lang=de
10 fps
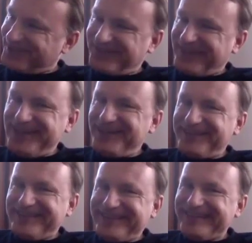Es
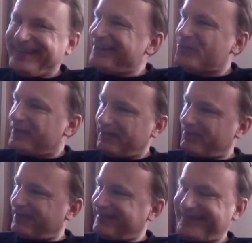ändert sich nicht nur der
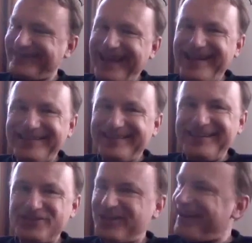Preis, es ändert
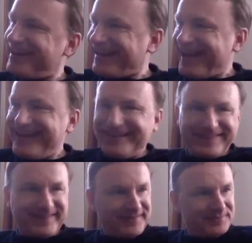sich ständig
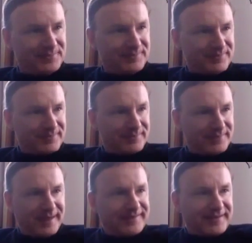alles.
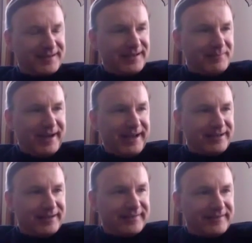Das Klima
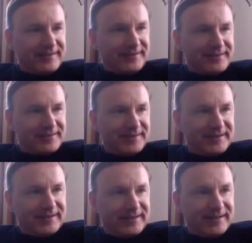ändert sich,
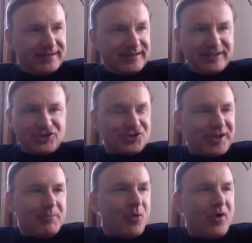die
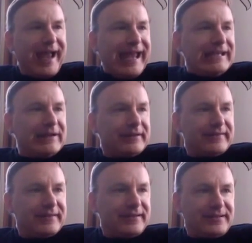Stimmung
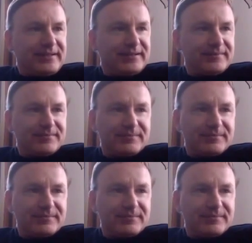ändert sich,